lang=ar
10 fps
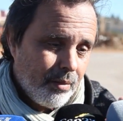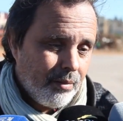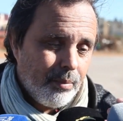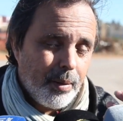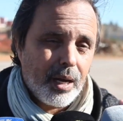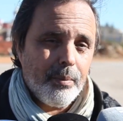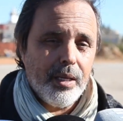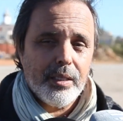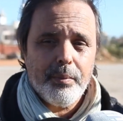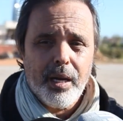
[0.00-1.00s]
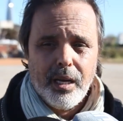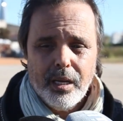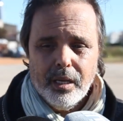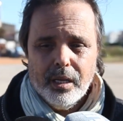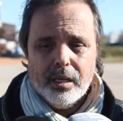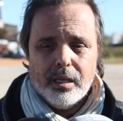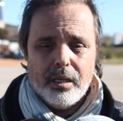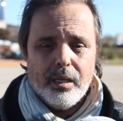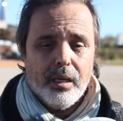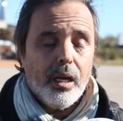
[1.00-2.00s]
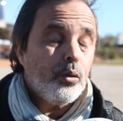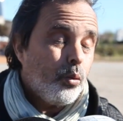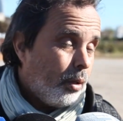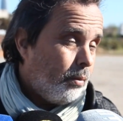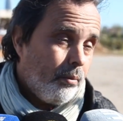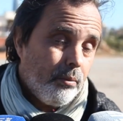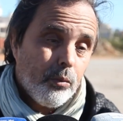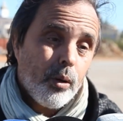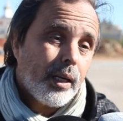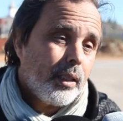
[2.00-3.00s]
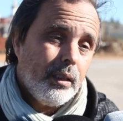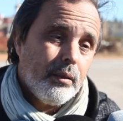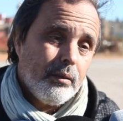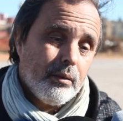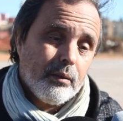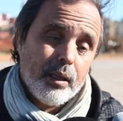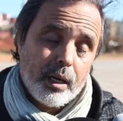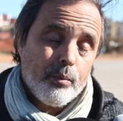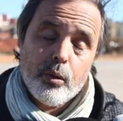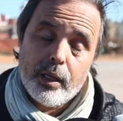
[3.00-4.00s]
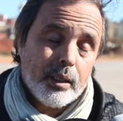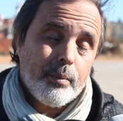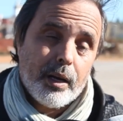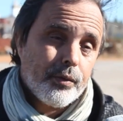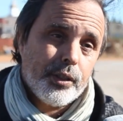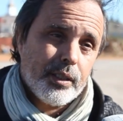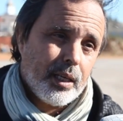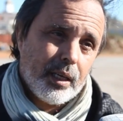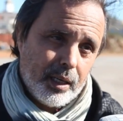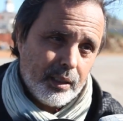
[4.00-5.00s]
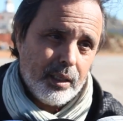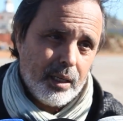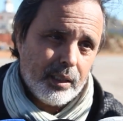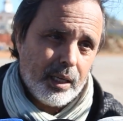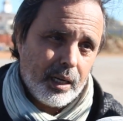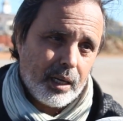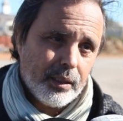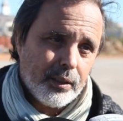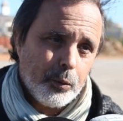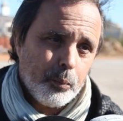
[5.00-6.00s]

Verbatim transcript: المقام لا يسمح آه، عنده ولكن الله يرحمه ولكن ما عرفش يستغل هذه العلاقات